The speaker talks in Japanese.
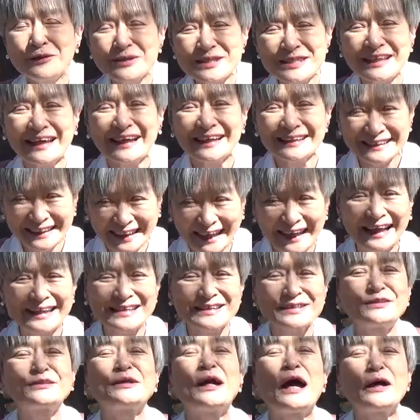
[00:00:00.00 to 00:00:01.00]
4月から
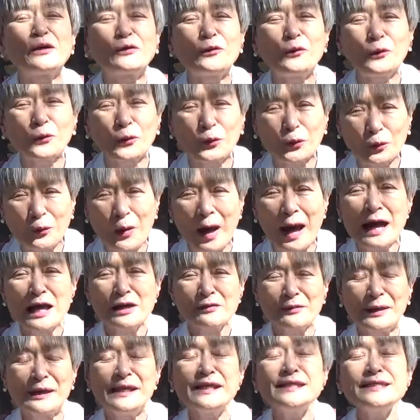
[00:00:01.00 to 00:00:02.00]
鶴川高校は
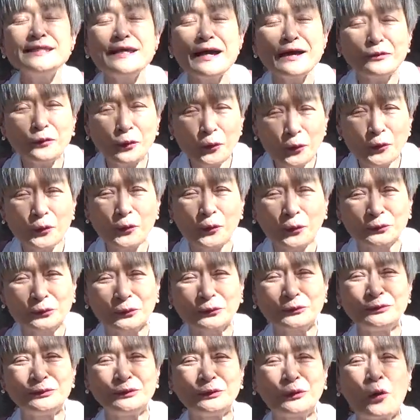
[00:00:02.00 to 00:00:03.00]
フェリシア高校とい
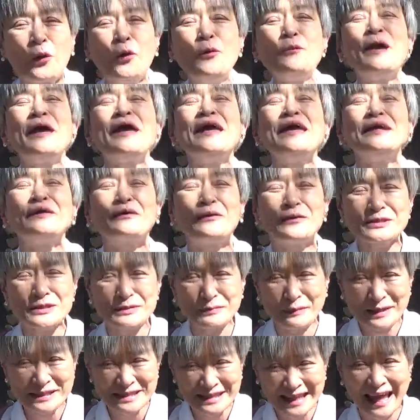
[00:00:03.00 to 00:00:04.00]
うふうに校名変更し
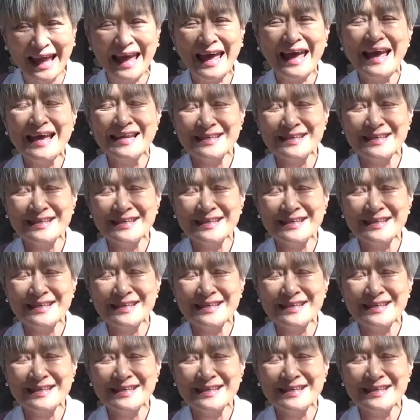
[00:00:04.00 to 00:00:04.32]
まして